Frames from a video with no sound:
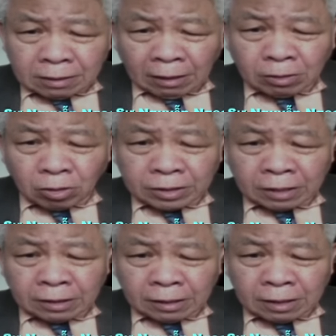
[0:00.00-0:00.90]
rất là nổi
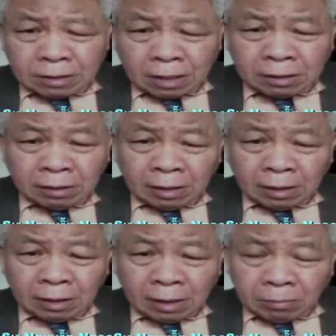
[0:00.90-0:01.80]
tiếng trên thế giới
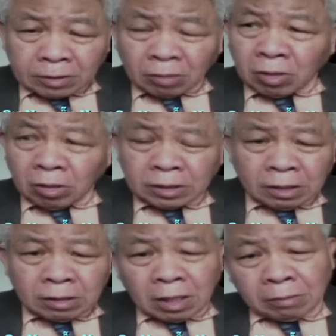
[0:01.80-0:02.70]
mà trong đó có
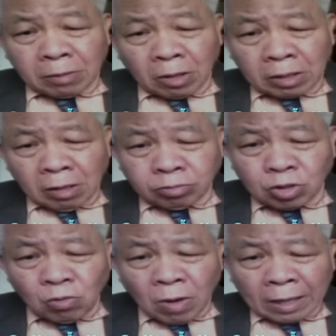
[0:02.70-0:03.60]
những người mà gọi là
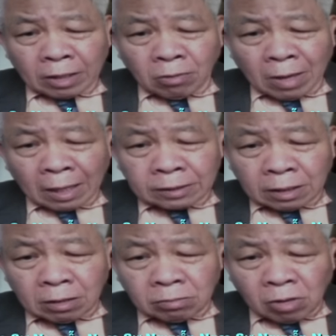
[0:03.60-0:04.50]
gốc Trung Hoa đàng
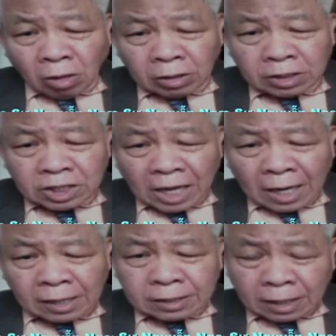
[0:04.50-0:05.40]
hoàng như là ông Gordon
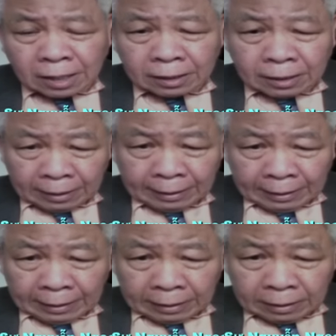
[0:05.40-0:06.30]
Chang chẳng hạn
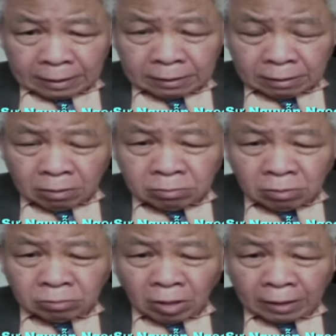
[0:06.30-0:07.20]
uh,
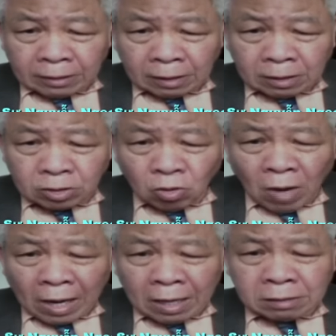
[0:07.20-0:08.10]
ông cũng nói rằng là
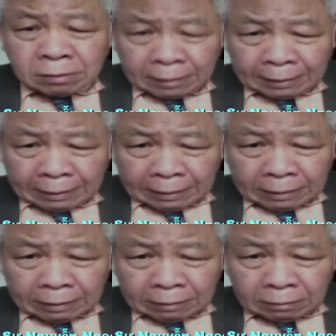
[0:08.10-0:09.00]
Trung Hoa
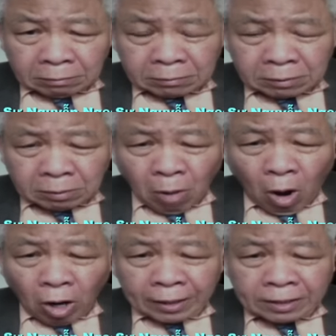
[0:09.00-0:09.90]
uh,
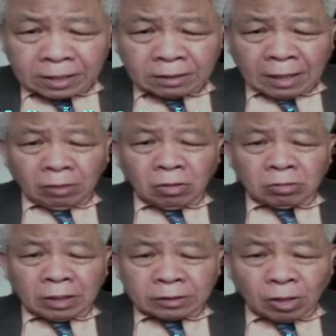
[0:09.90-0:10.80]
bỏ cái chính sách của
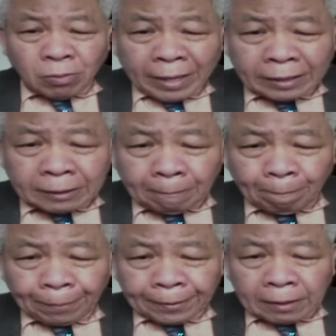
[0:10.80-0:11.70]
ông Đạo Tử Bình
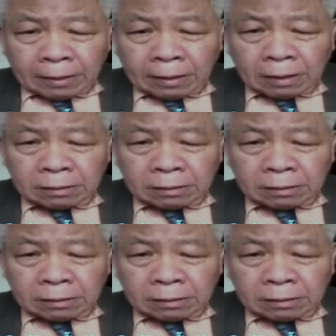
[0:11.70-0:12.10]
uh,